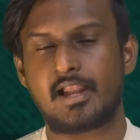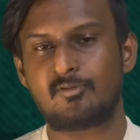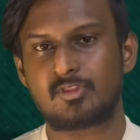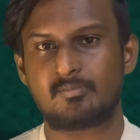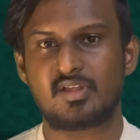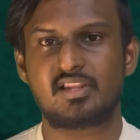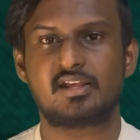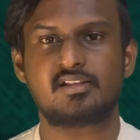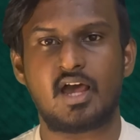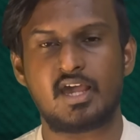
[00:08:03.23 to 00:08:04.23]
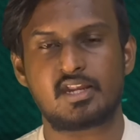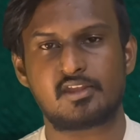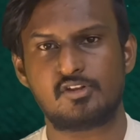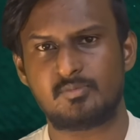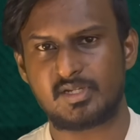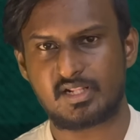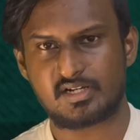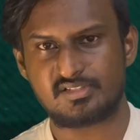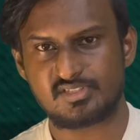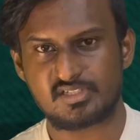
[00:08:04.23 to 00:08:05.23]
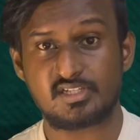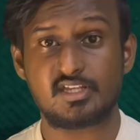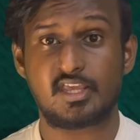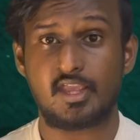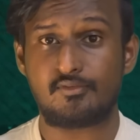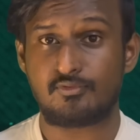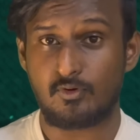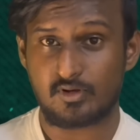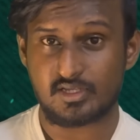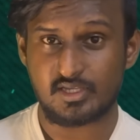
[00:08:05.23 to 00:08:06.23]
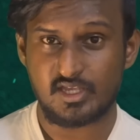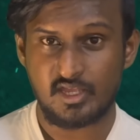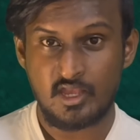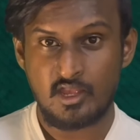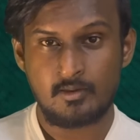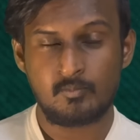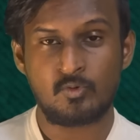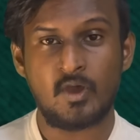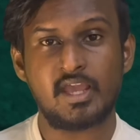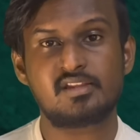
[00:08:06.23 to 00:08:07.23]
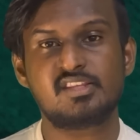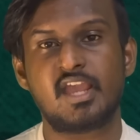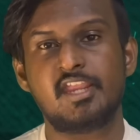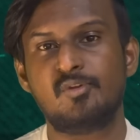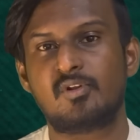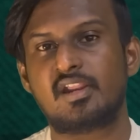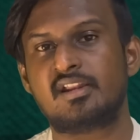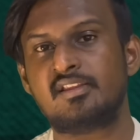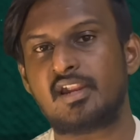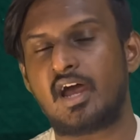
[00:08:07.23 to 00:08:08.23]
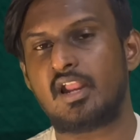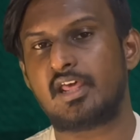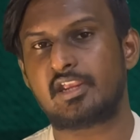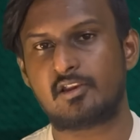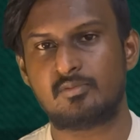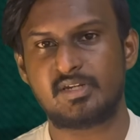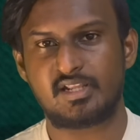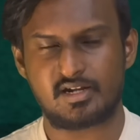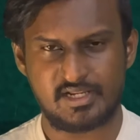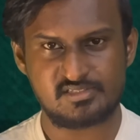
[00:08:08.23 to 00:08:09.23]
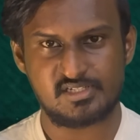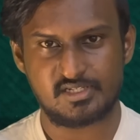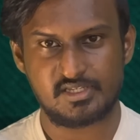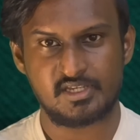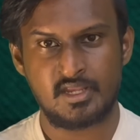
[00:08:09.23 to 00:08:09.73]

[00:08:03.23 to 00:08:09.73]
எழுநூத்தம்பதுலேருந்து ஆயிரம் கிலோமீட்டர் ரேஞ்ச் இருக்குது கே ஃபோருக்கு மூவாயிரத்தி ஐநூறுலேருந்து நாலாயிரம் கிலோமீட்டர் ரேஞ்ச் இருக்குது